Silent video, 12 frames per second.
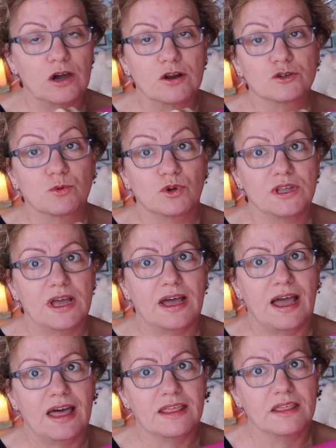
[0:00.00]
Ahora os voy a,
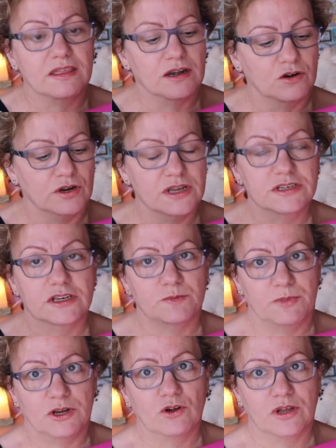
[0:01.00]
decir lo que es.
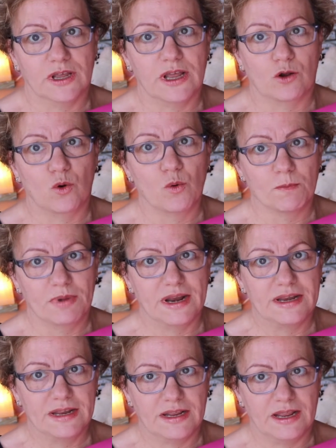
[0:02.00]
Espero que
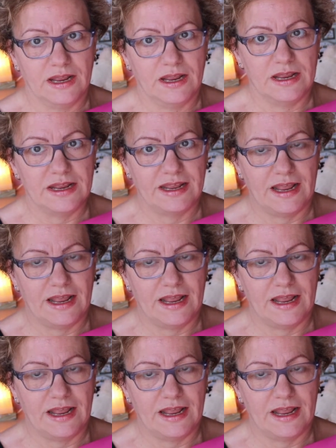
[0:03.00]
cumplan y que,